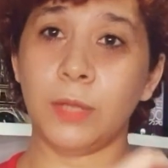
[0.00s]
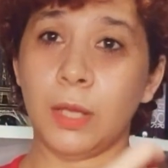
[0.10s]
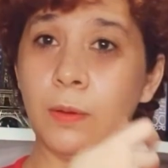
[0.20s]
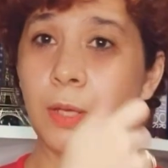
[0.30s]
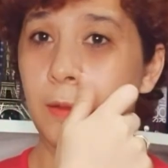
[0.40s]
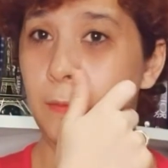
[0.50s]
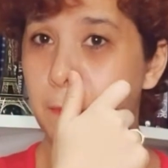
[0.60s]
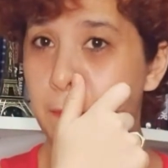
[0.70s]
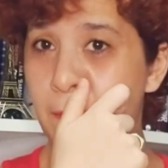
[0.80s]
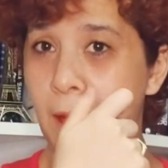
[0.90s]
eu tenho
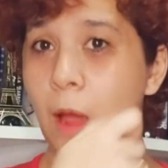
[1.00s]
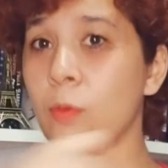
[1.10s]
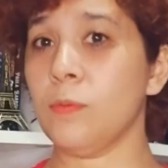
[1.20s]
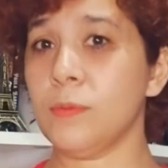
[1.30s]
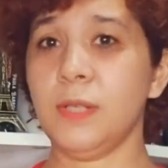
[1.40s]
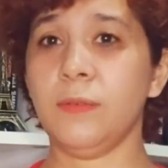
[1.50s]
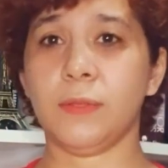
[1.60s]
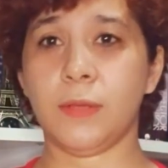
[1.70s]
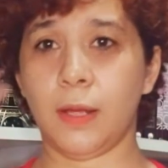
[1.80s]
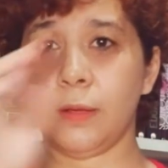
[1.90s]
aqui alguns
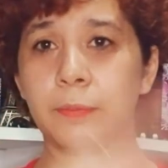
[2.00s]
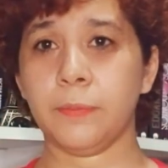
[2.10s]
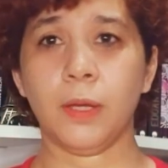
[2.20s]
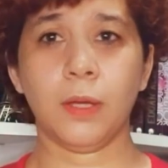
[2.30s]
livros dela,